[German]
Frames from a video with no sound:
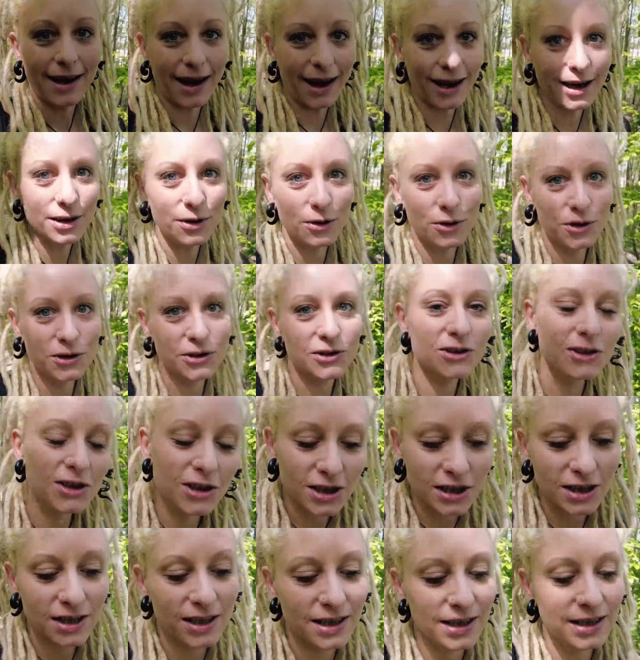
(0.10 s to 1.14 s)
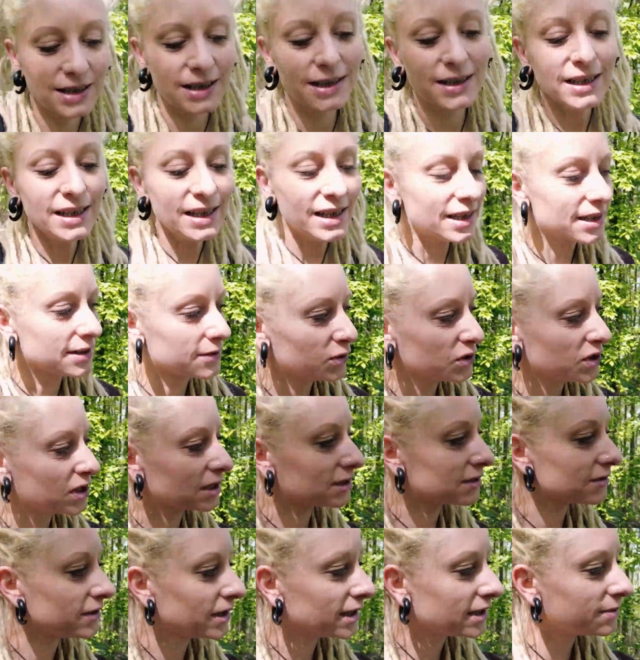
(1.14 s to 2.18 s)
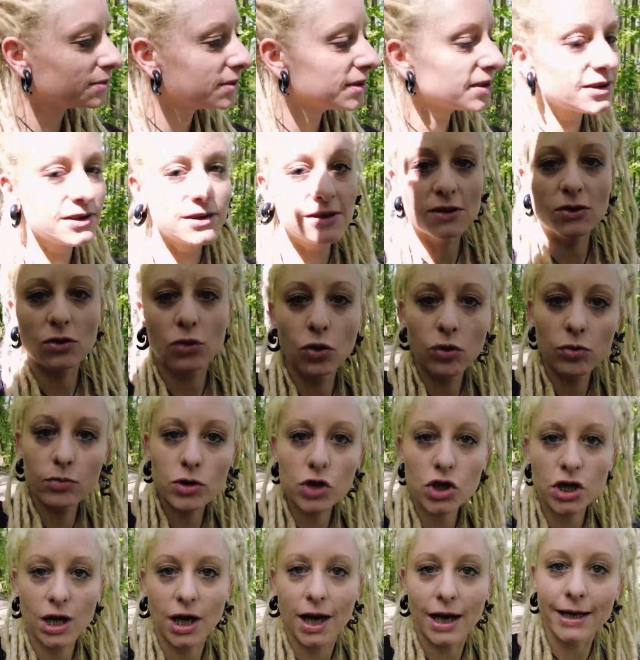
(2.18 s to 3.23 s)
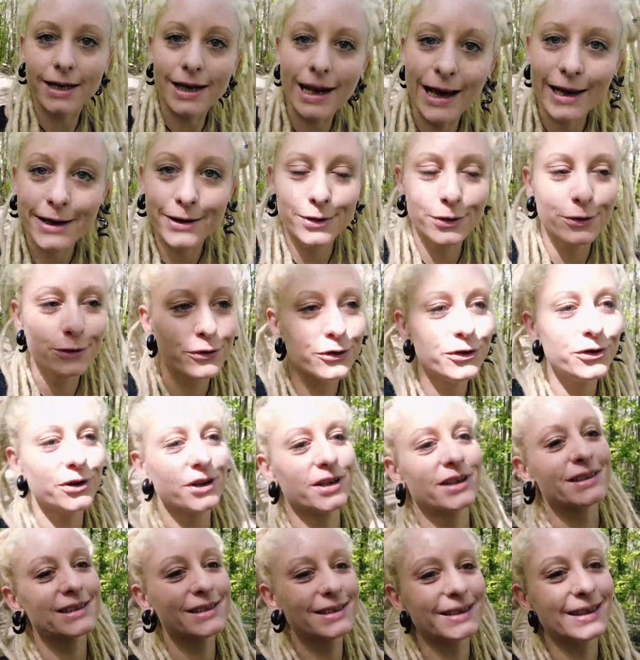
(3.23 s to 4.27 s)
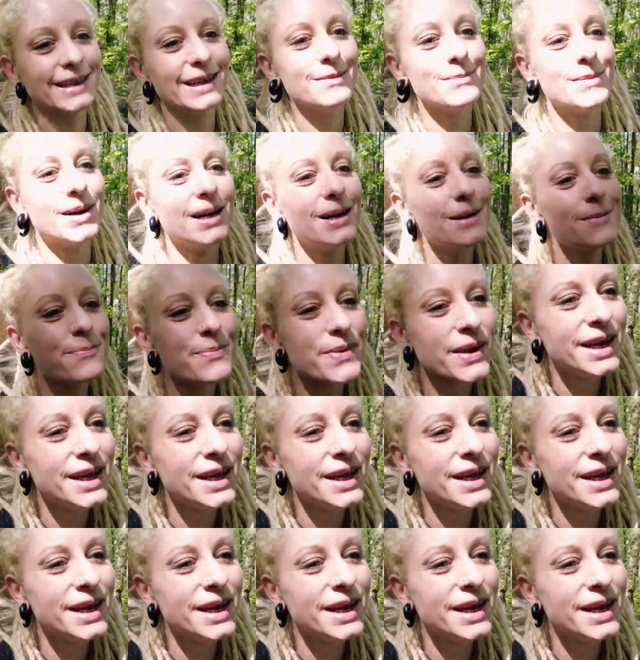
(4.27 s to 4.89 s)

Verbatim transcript: Hi Leute, es wird jetzt vielleicht ein bisschen eine komische Einleitung für das Thema,